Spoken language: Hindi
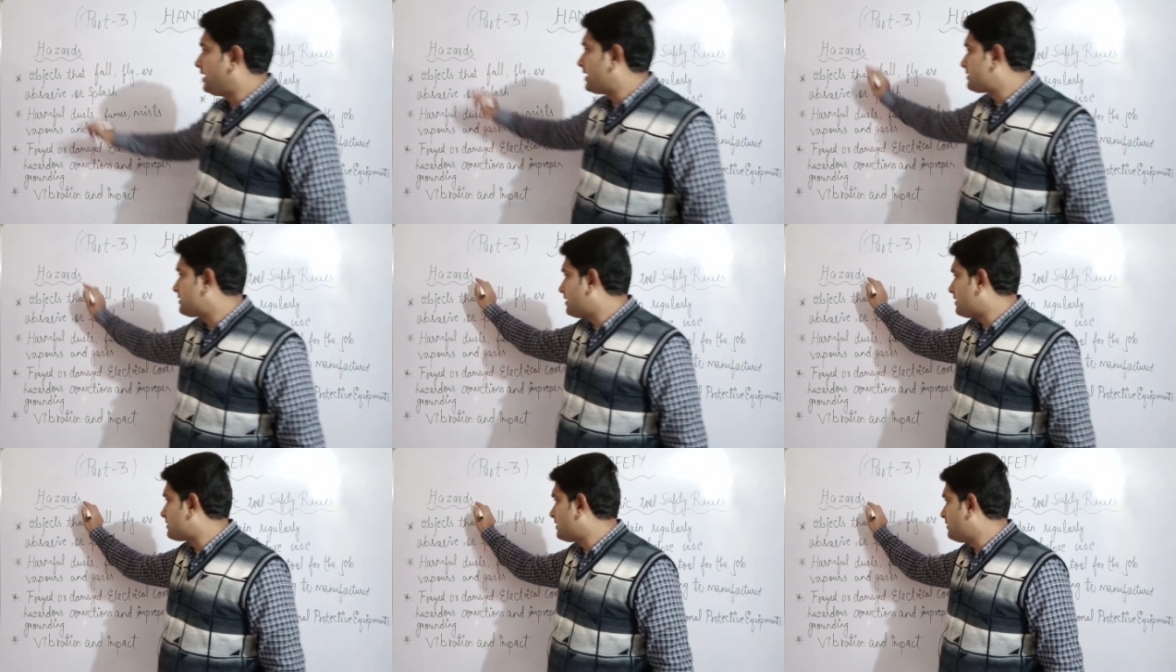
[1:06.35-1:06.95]

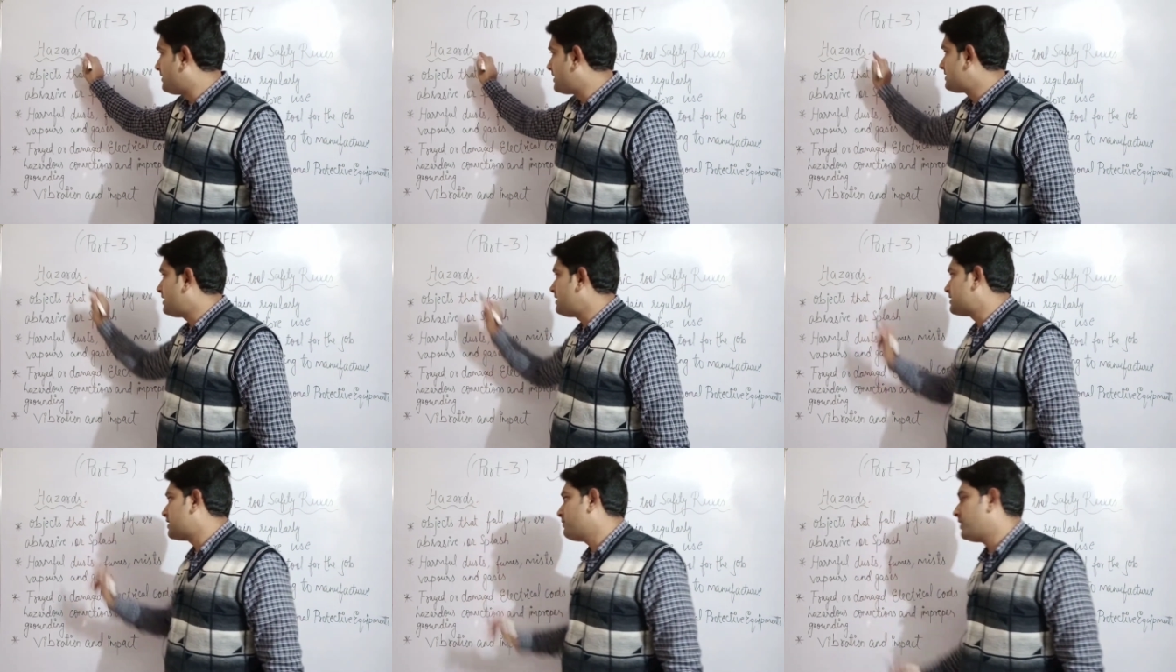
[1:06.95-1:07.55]
हैज़ार्ड्स हम
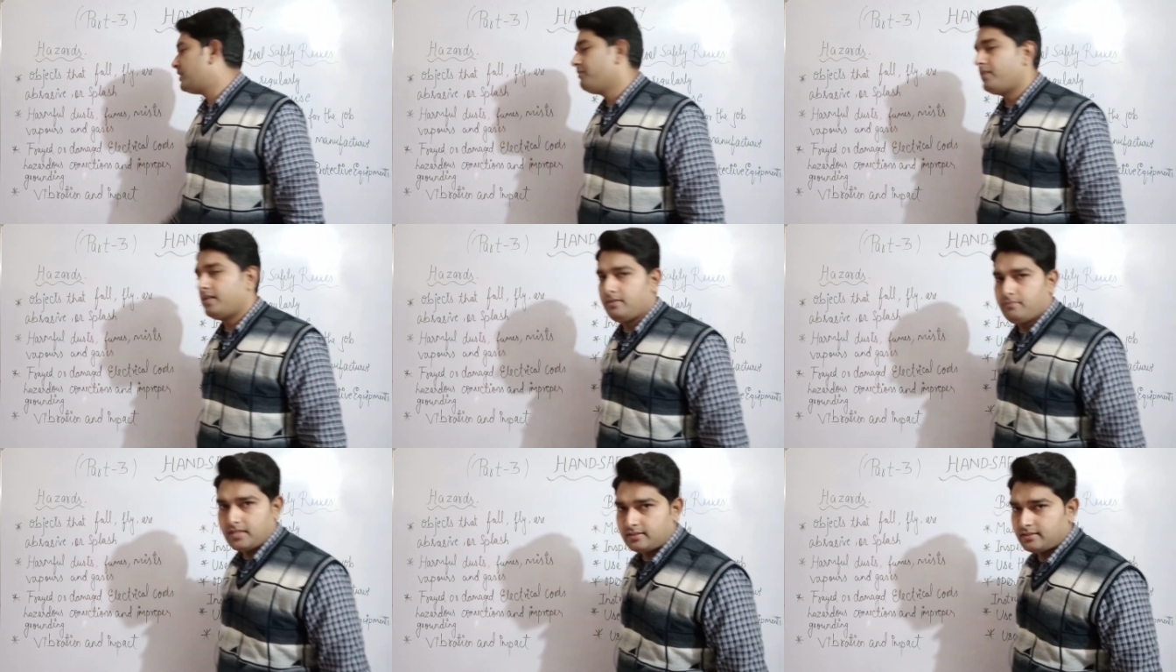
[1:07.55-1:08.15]
हैज़ार्ड्स के बारे में
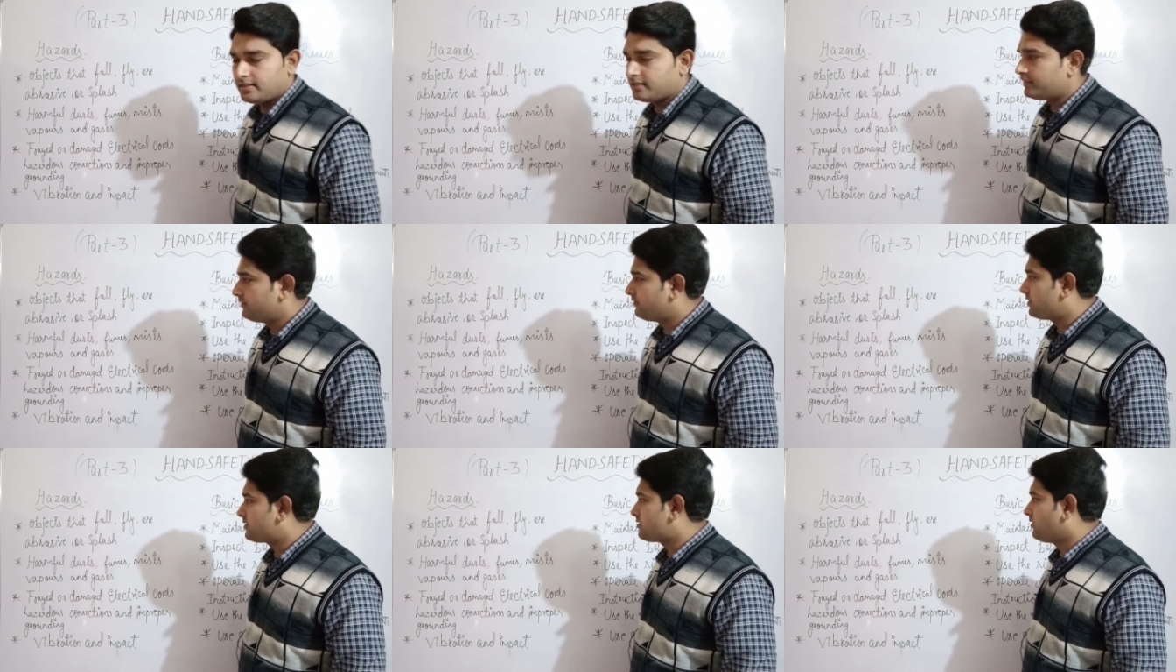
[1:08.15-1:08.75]
पहले बात करते हैं
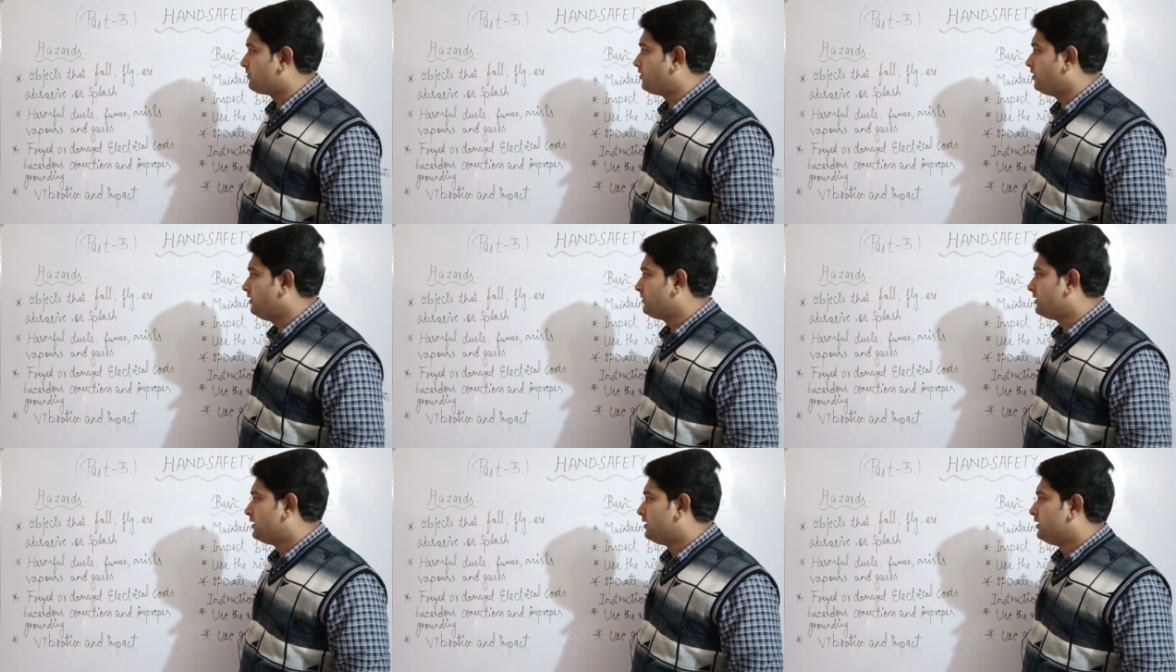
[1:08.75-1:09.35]
फर्स्ट ऑफ ऑल
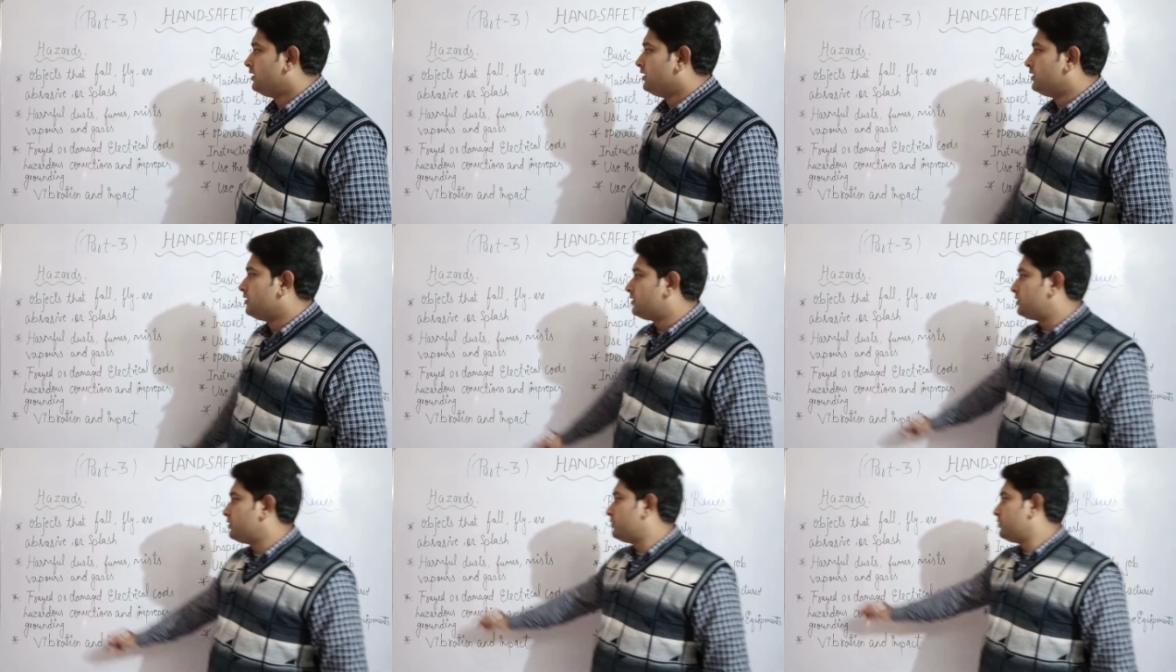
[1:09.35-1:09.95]

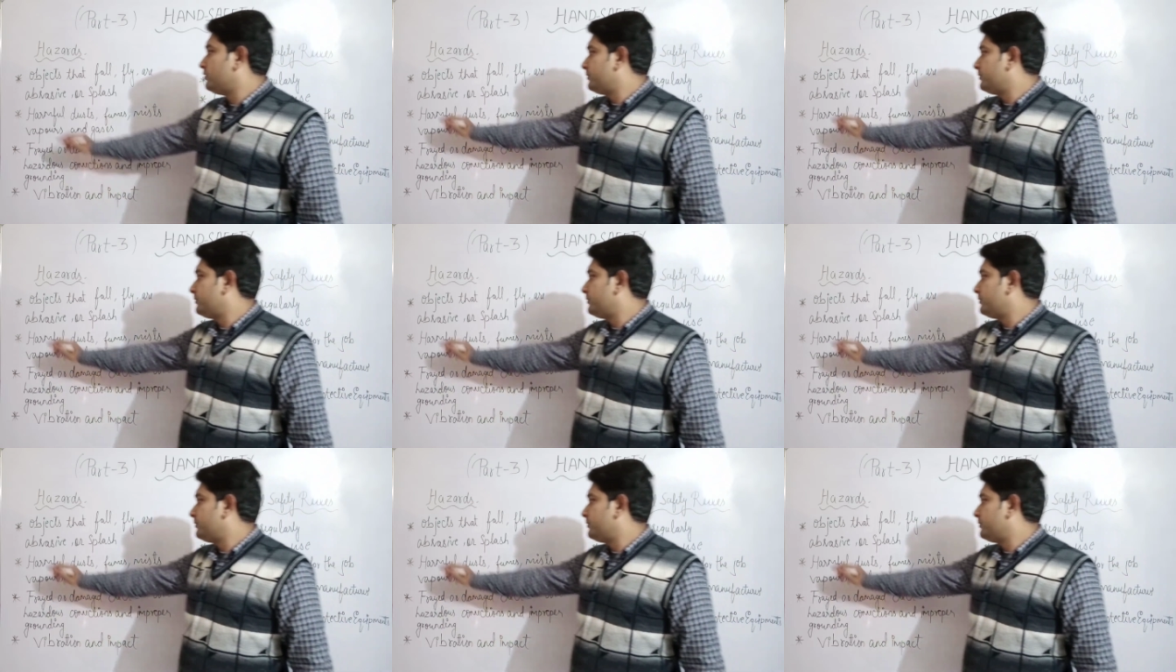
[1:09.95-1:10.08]
तो